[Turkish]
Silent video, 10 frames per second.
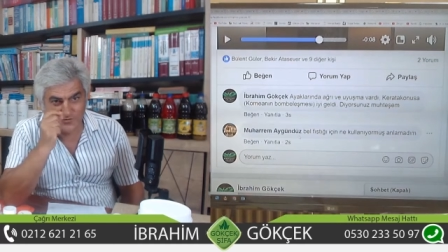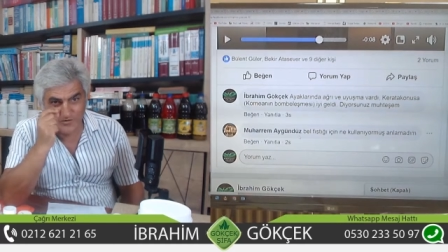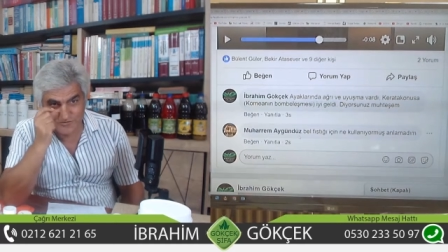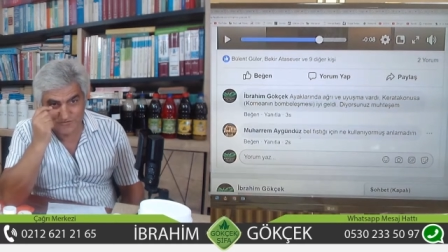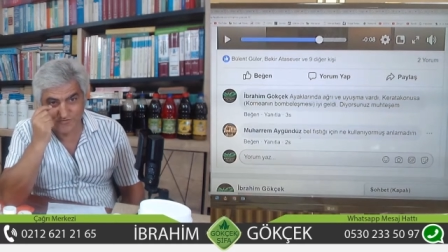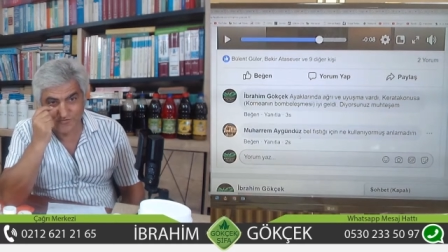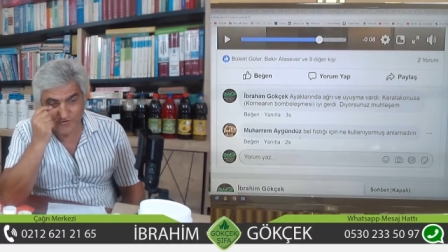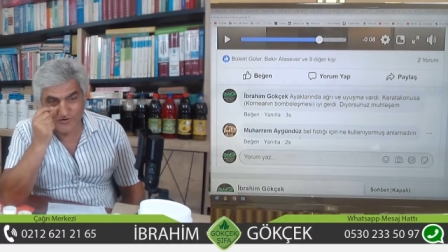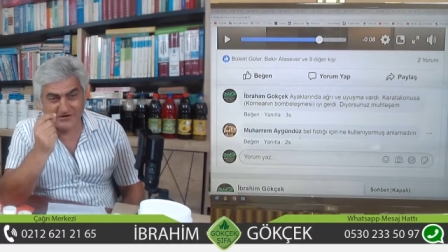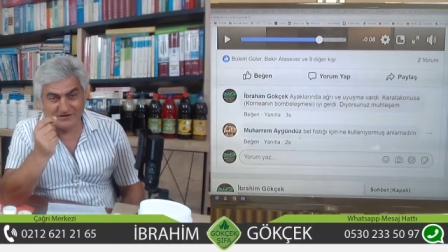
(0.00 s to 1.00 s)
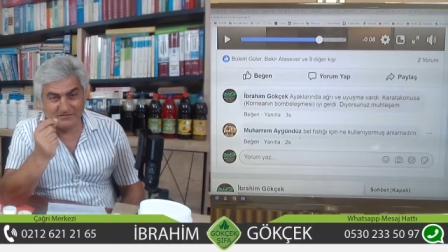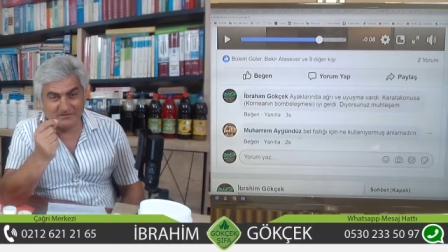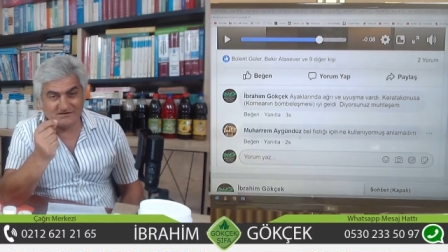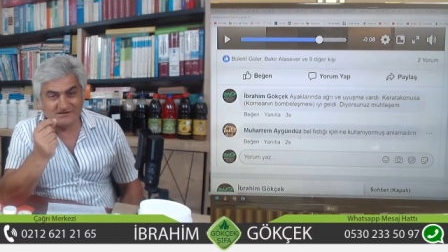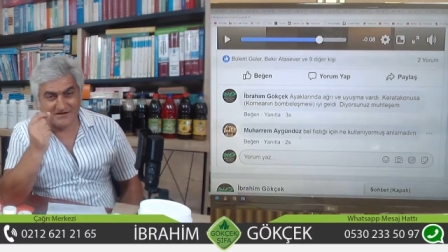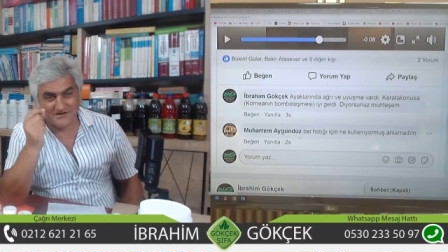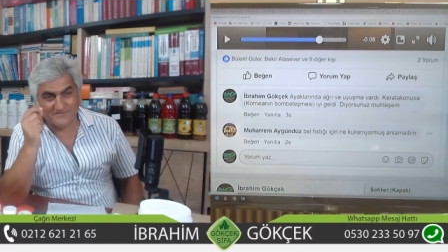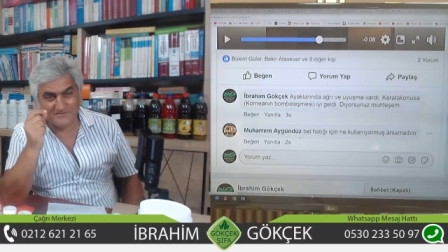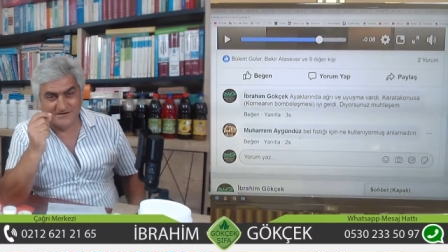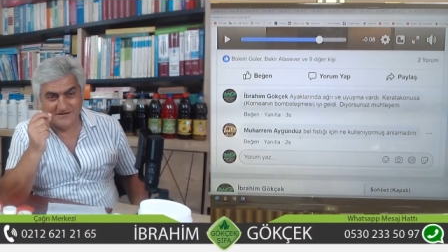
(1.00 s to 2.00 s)
Gözün kornea tabakası alınıp
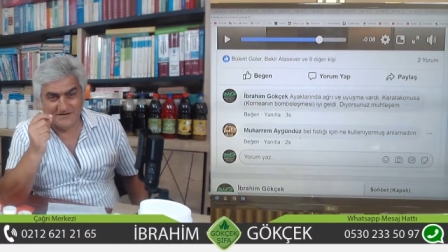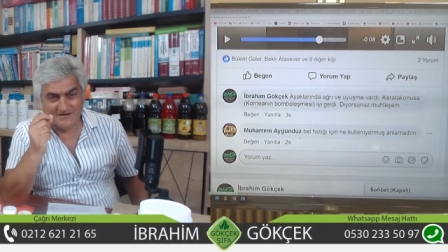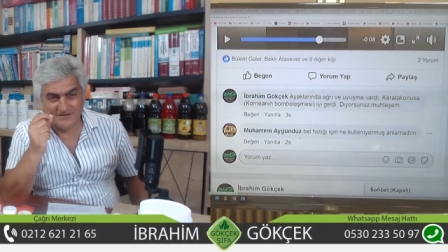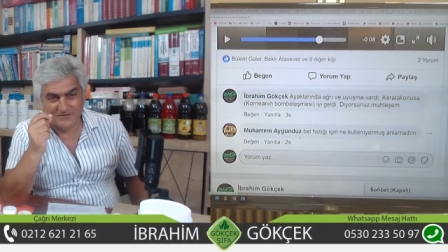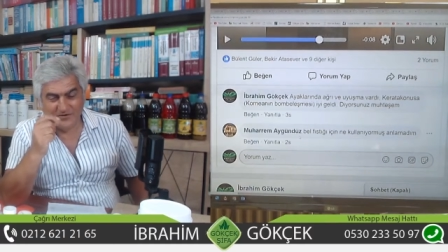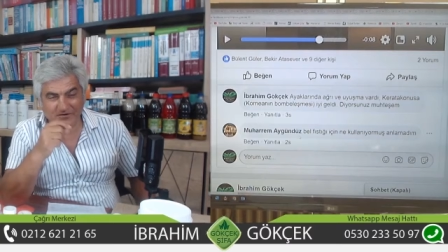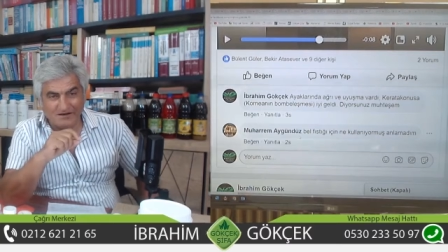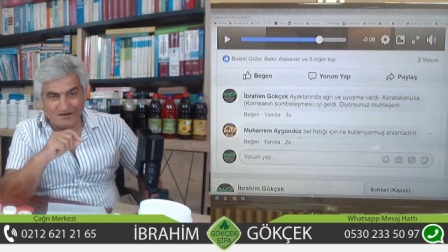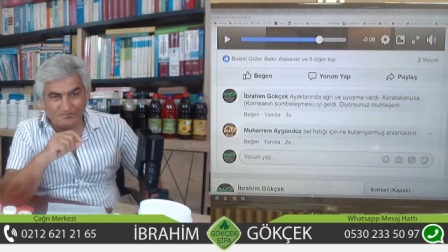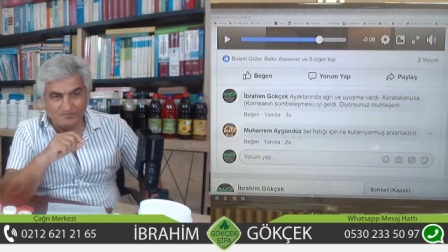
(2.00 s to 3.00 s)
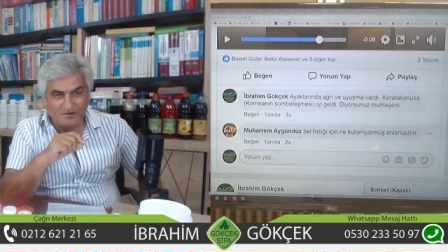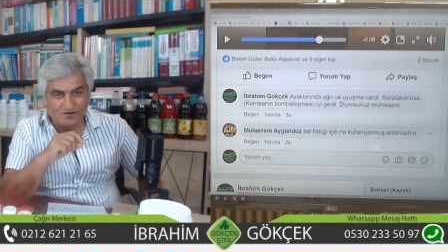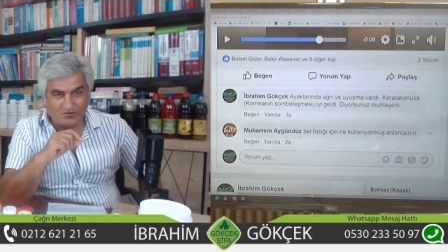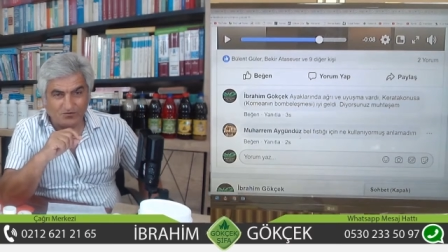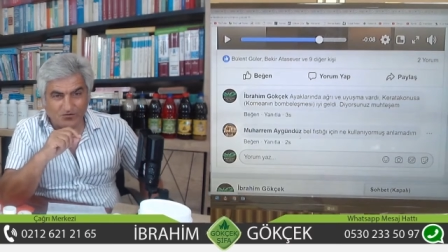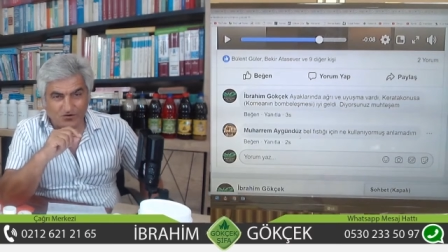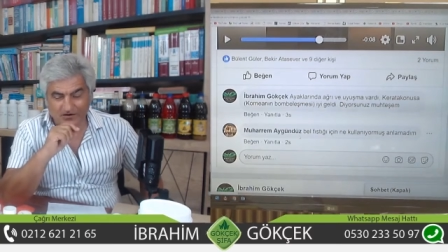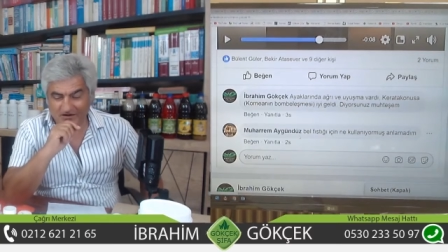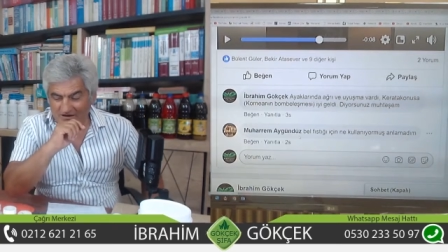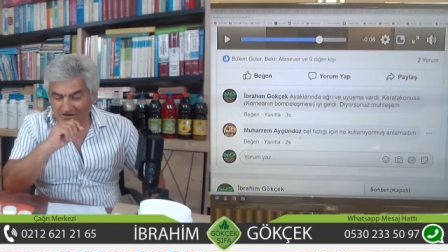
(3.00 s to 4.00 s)
oraya
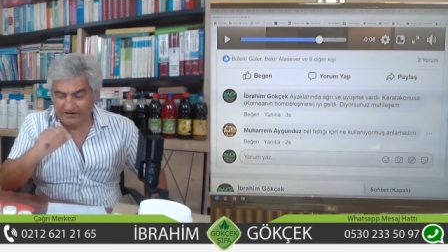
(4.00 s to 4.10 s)
kornea